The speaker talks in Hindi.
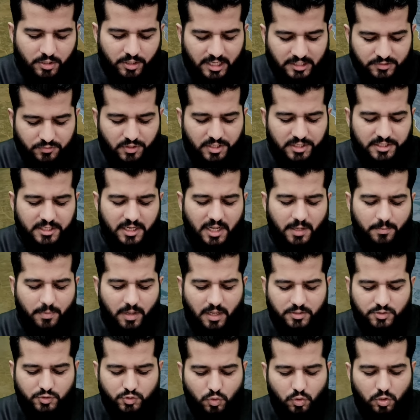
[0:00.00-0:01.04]
नाजिन कराम
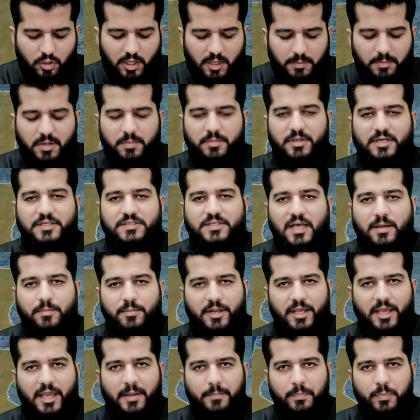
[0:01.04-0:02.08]
जो खबर मेरे
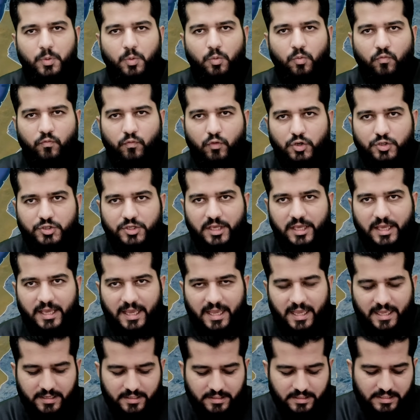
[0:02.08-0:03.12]
सामने है वो ये
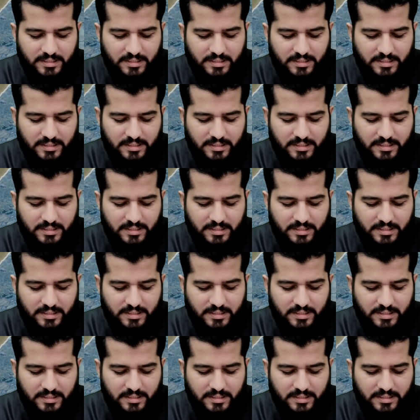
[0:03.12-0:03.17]
है